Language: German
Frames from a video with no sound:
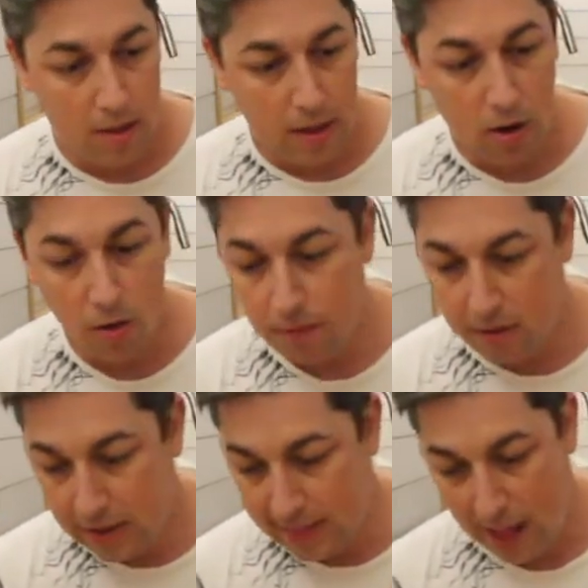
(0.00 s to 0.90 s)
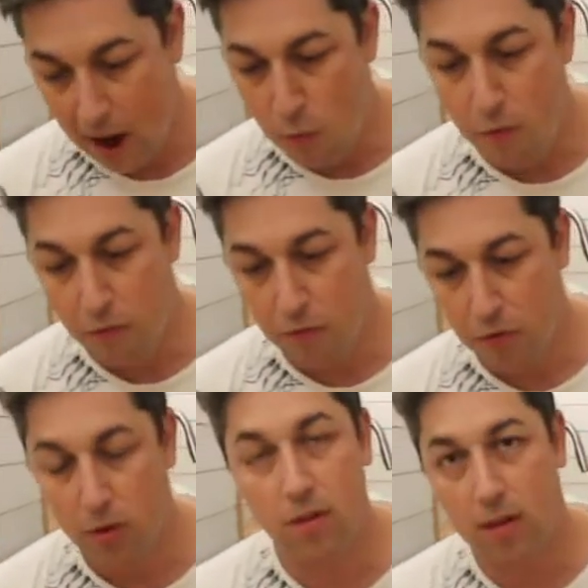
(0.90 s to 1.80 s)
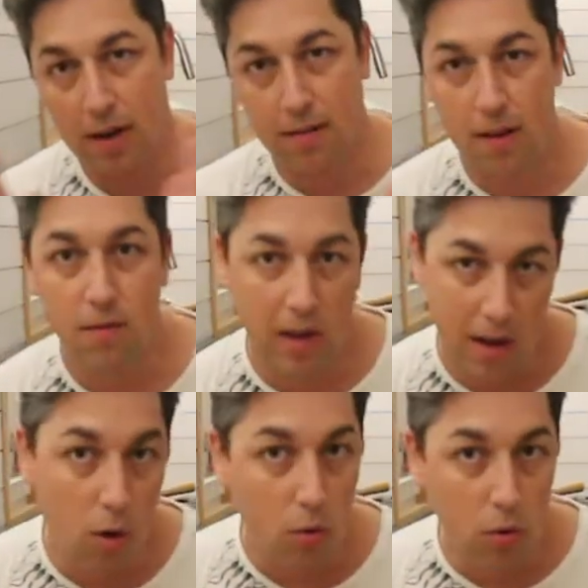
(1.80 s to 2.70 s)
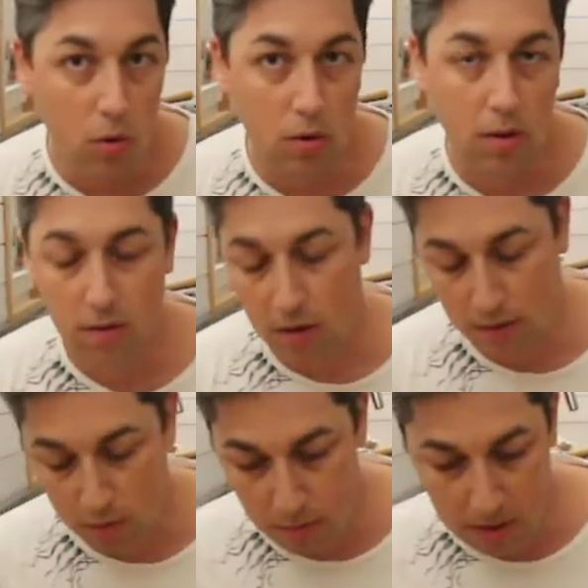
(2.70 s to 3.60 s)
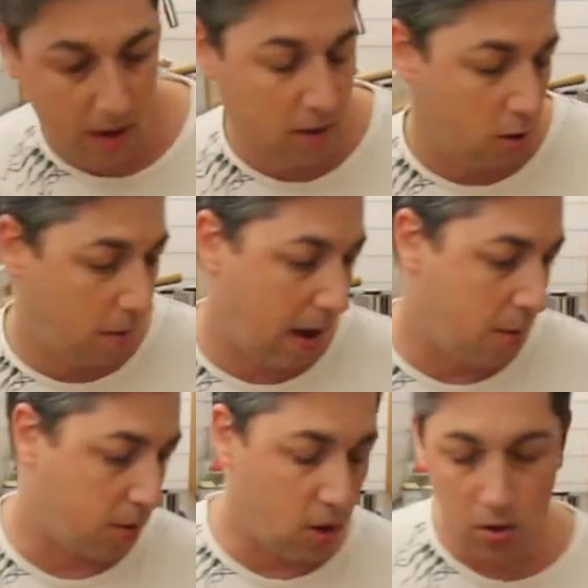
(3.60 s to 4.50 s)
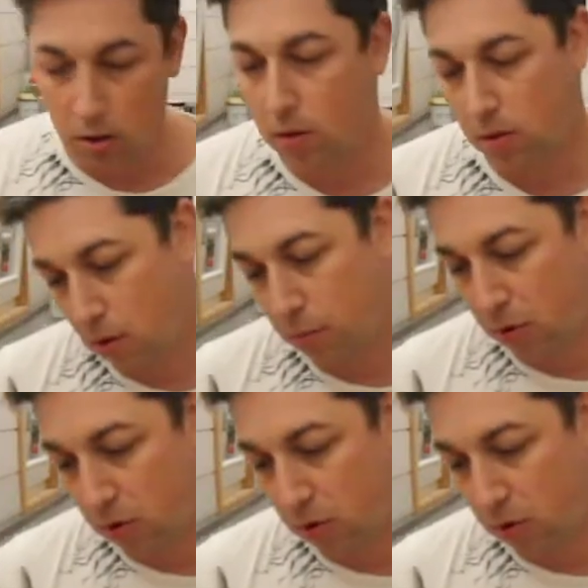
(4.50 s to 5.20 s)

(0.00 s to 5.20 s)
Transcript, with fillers: den ganzen Lauf, dass ihr auch seht, wie lange das so eine Zubereitung überhaupt geht und ob